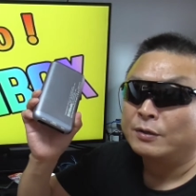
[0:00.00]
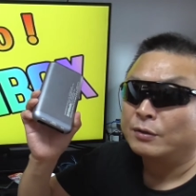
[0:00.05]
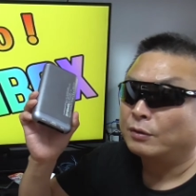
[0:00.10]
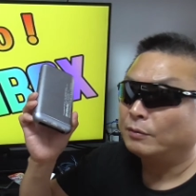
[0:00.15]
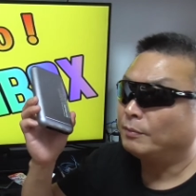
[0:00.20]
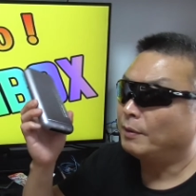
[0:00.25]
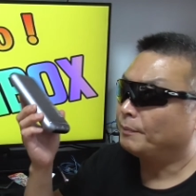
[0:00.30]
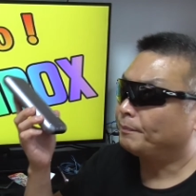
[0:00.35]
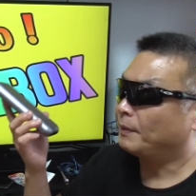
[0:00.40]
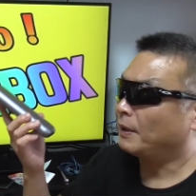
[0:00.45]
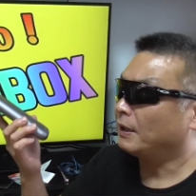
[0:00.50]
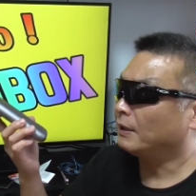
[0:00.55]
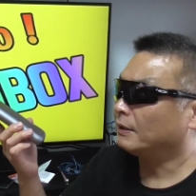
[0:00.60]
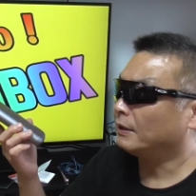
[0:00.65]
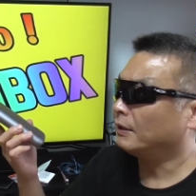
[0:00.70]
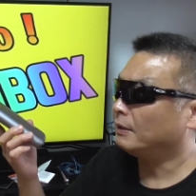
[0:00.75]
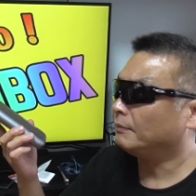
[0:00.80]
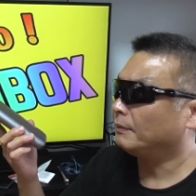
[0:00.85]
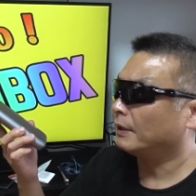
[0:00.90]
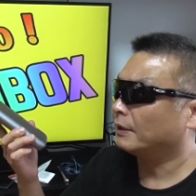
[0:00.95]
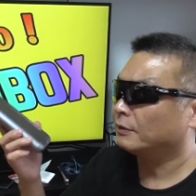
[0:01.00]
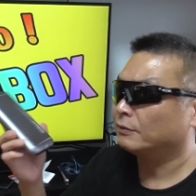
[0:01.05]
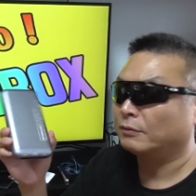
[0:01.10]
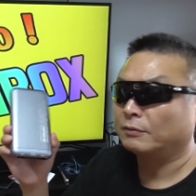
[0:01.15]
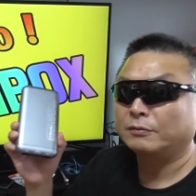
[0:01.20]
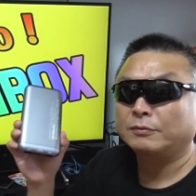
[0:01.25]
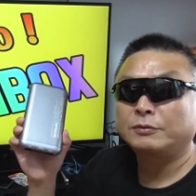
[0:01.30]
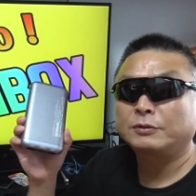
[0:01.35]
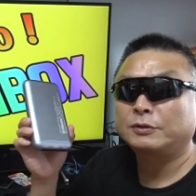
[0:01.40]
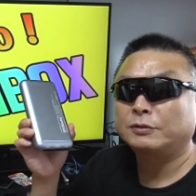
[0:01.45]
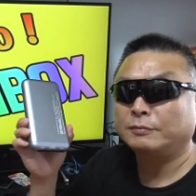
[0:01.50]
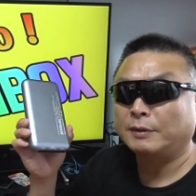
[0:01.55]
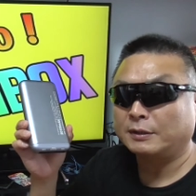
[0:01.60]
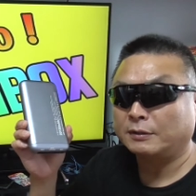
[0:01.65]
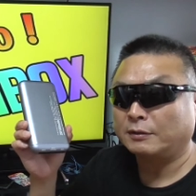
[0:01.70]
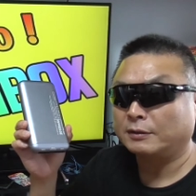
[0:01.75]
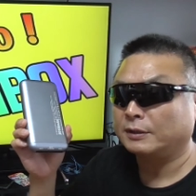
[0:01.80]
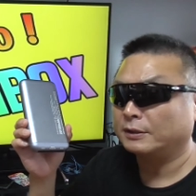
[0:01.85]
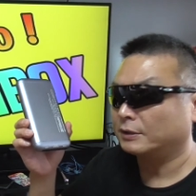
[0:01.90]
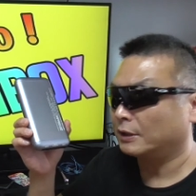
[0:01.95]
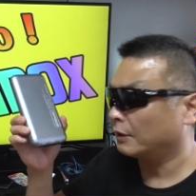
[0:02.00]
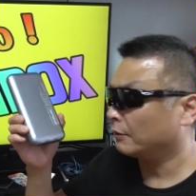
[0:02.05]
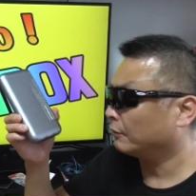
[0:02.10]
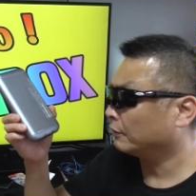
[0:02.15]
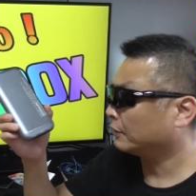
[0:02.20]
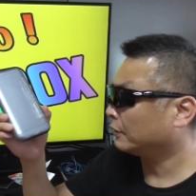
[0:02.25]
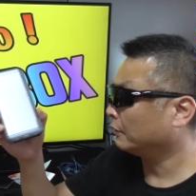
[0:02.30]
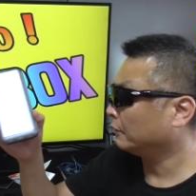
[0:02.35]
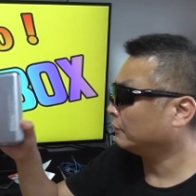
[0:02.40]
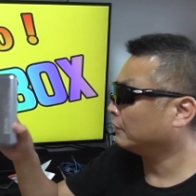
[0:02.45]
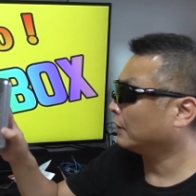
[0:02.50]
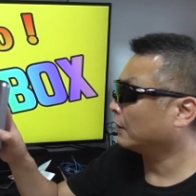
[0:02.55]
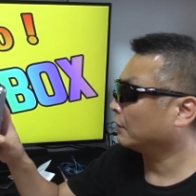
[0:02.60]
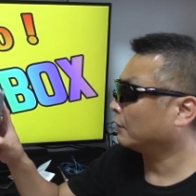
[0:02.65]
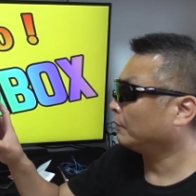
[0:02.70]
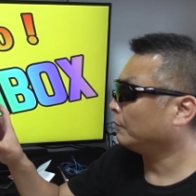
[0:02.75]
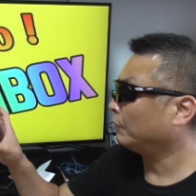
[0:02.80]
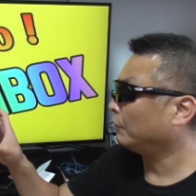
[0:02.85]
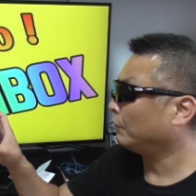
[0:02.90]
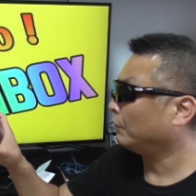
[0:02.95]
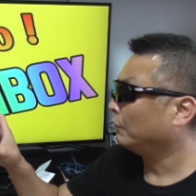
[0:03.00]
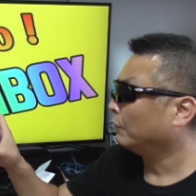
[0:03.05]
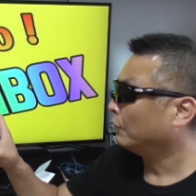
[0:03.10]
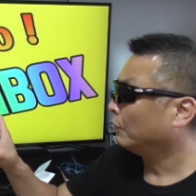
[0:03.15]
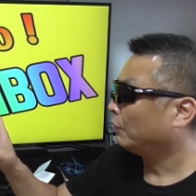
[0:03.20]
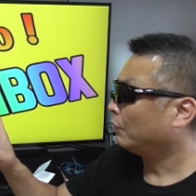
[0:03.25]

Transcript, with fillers: これもパワーデリバリーの 60W に対応してるんだけども